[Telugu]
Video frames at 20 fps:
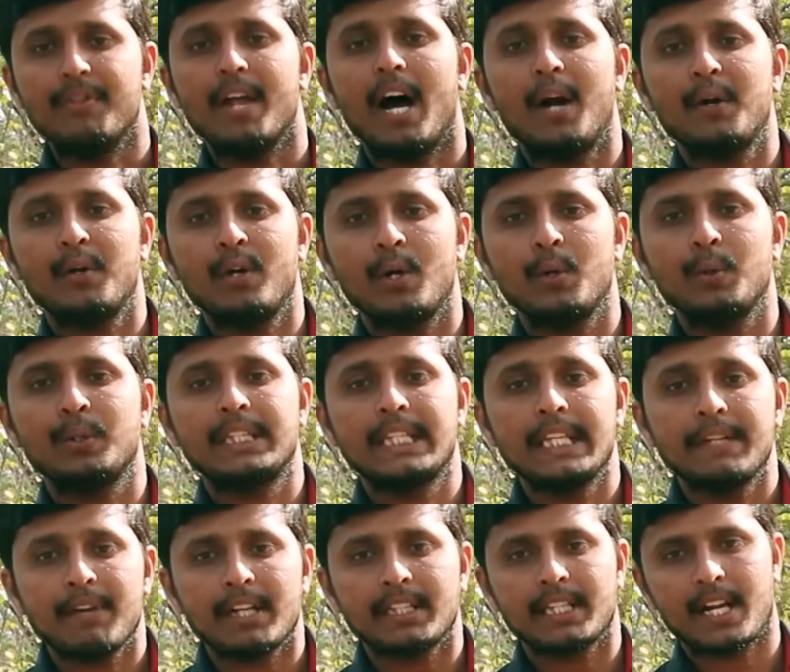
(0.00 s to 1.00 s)
దాడులను
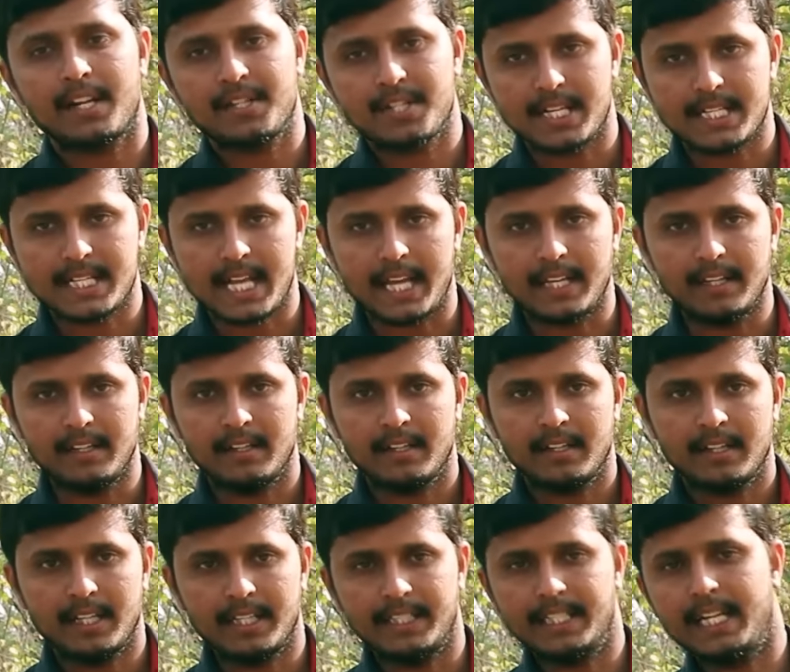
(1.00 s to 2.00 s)
తీవ్రతరం చేశాయి
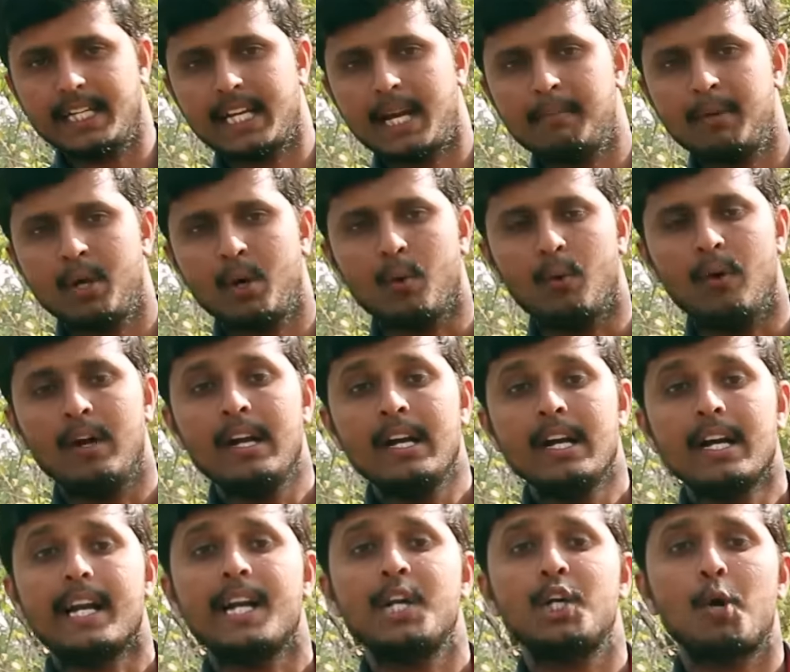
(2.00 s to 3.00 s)
ఇదే టైంలో
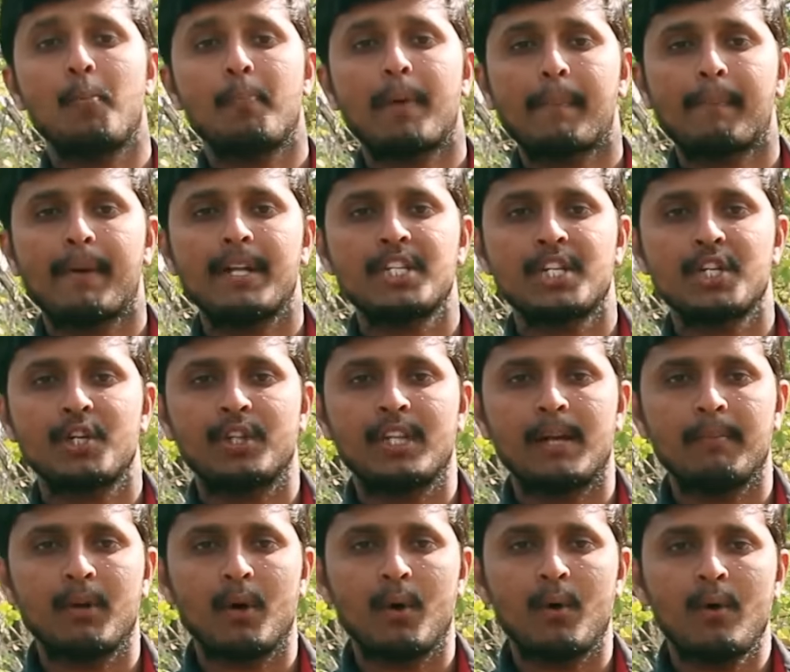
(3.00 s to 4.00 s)
రెండో ప్రపంచ
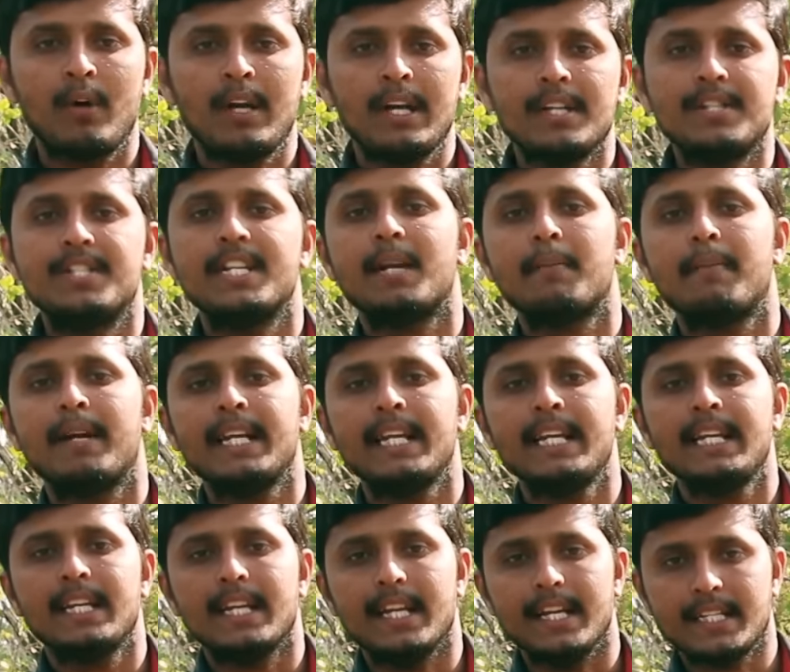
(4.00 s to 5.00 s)
యుద్ధంలో జర్మనీ
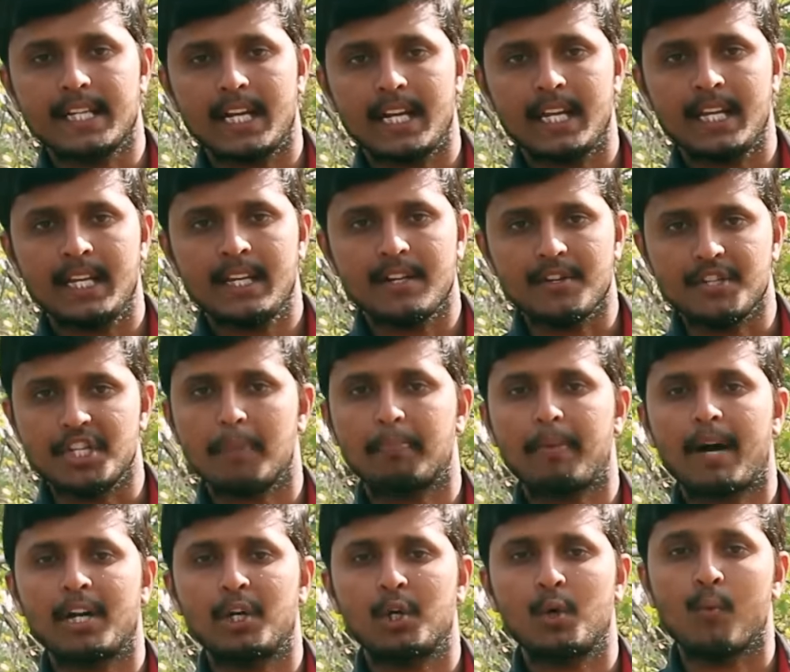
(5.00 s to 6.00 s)
ఇటలీ
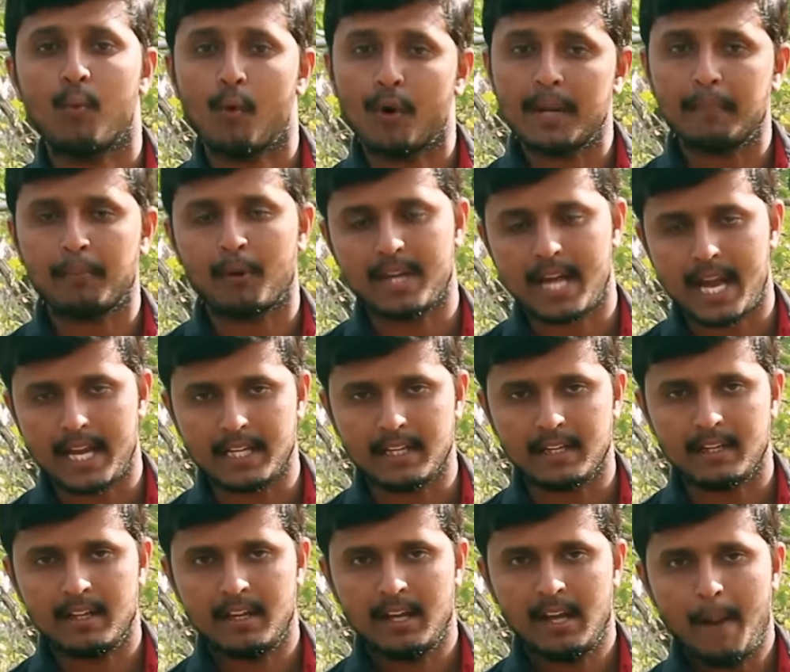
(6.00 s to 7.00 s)
జపాన్లు ఓడిపోయాయి
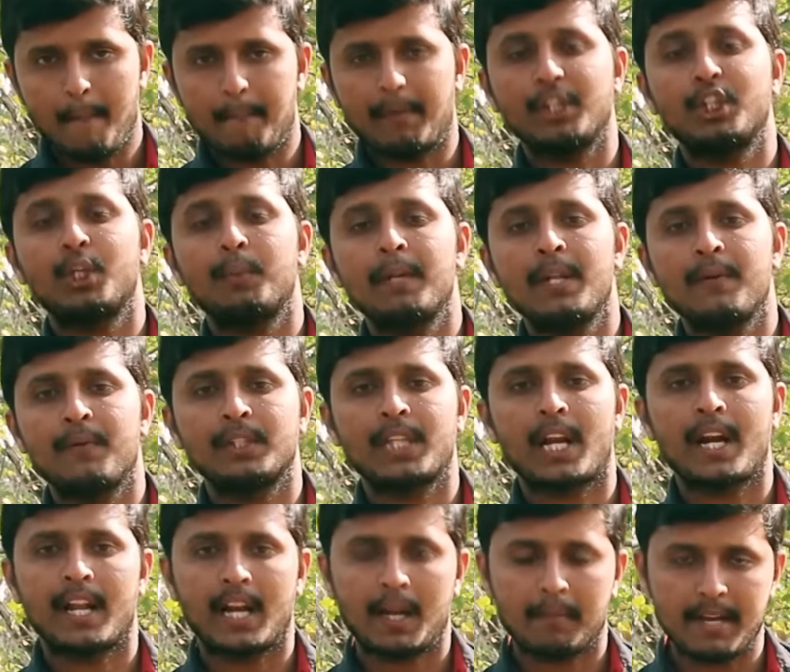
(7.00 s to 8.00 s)
పంతొమ్మిది
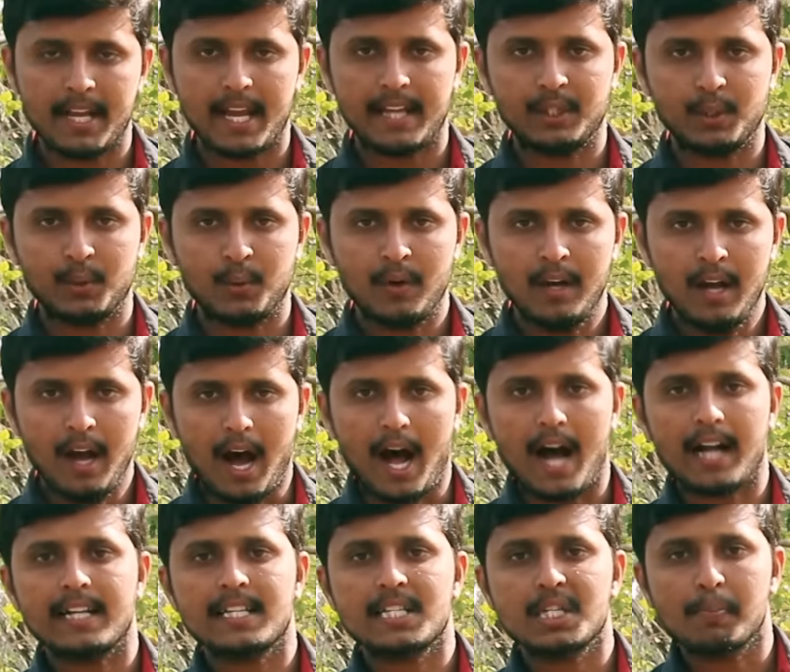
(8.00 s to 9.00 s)
వందల నలభై ఐదు
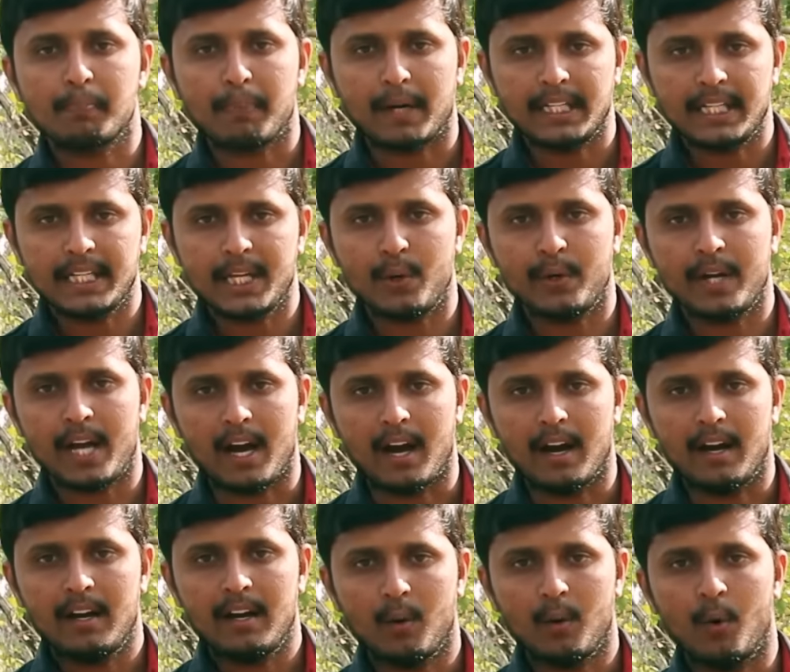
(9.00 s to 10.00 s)
ఆగస్టు పదిహేనున
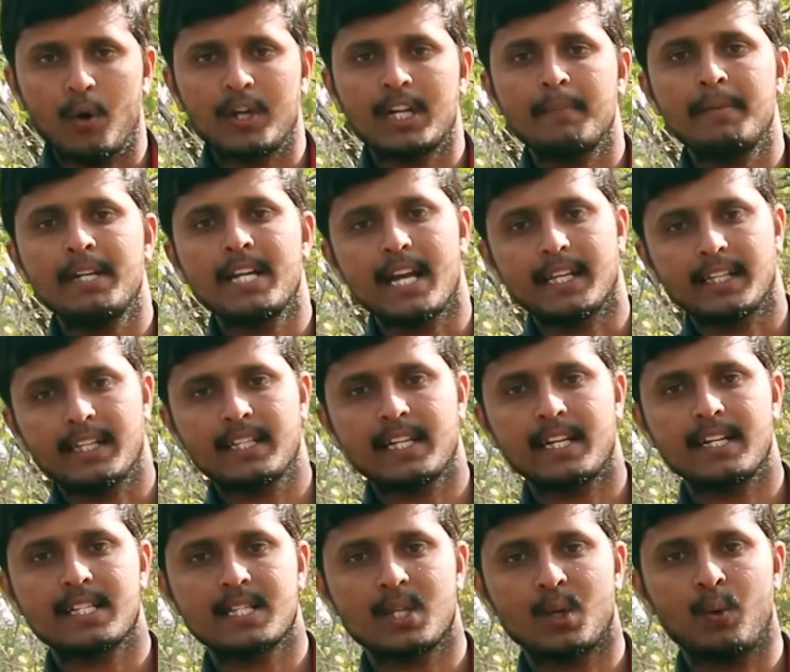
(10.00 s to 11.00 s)
ఓటమిని
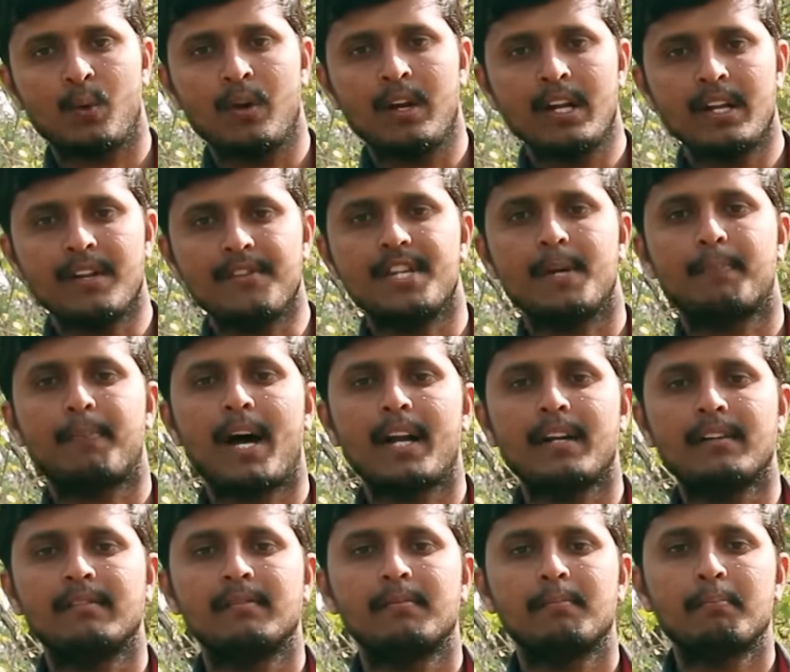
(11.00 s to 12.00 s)
అంగీకరిస్తూ
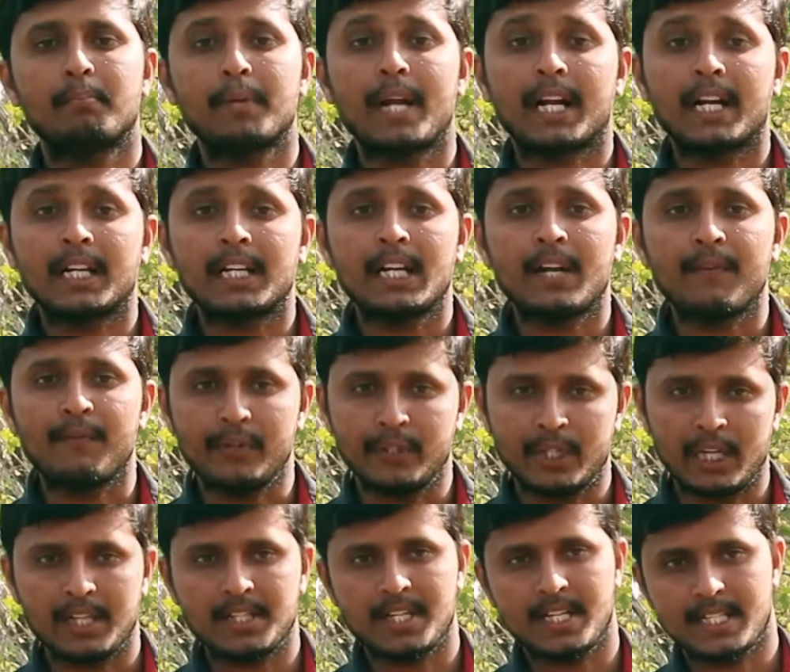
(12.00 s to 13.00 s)
జపాన్ ప్రకటన
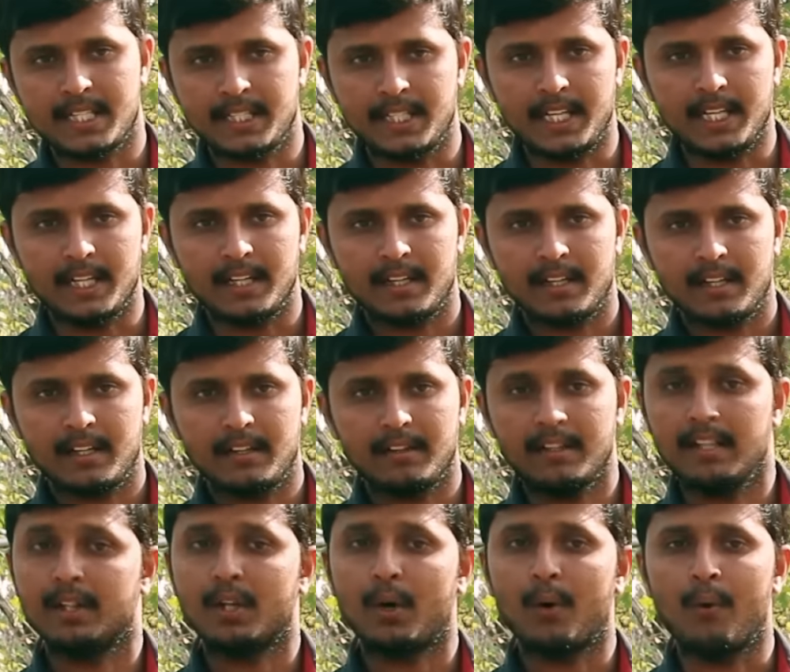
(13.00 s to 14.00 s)
విడుదల చేసింది
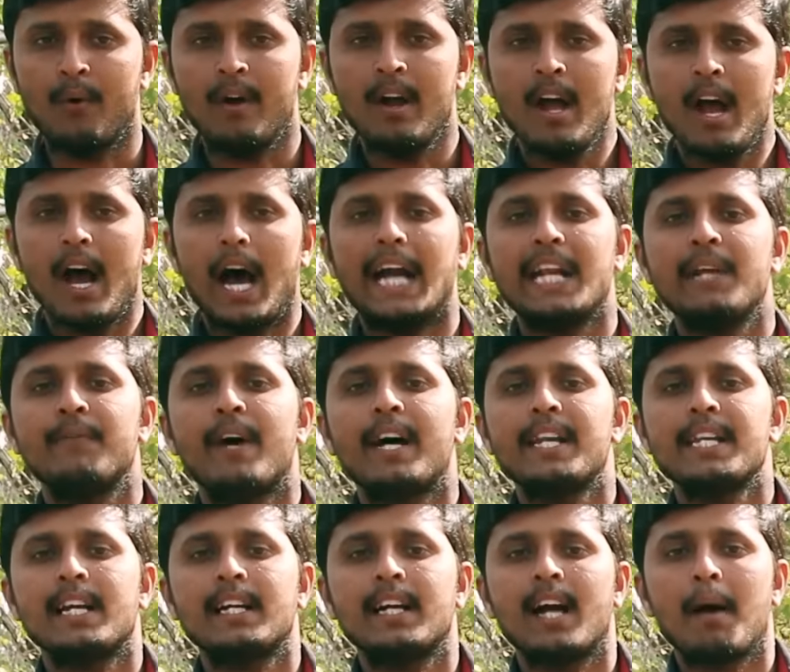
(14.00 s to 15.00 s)
దీంతో
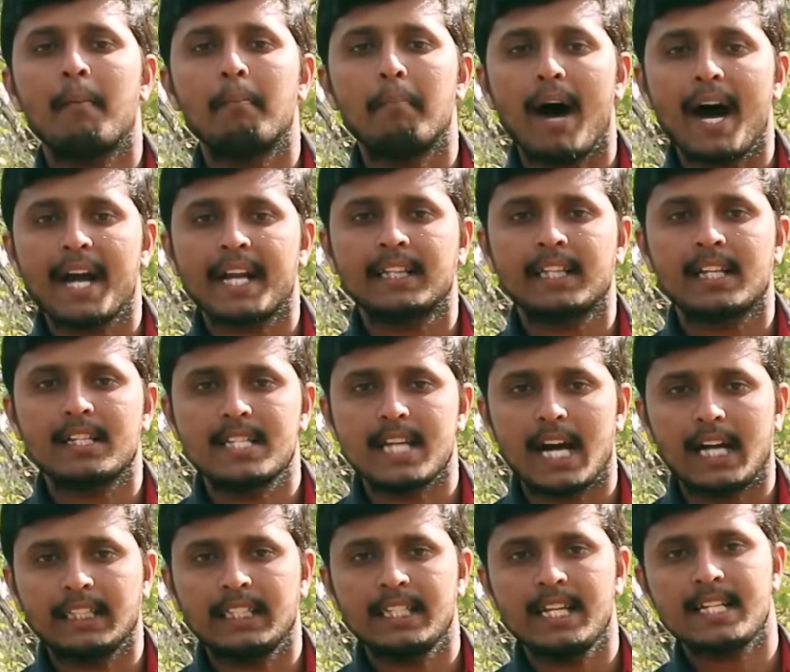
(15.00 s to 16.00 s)
అనివార్యంగా భారత
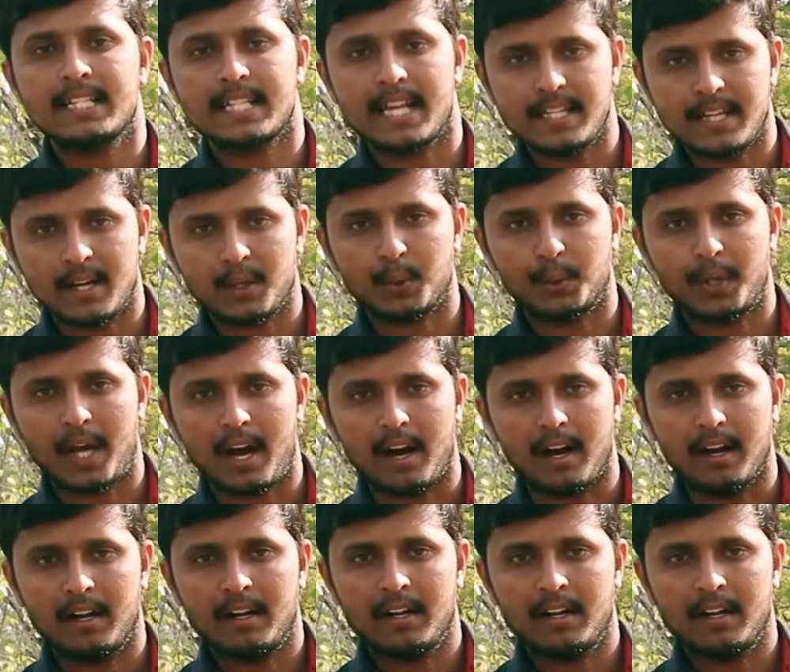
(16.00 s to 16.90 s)
జాతీయ సైన్యం కూడా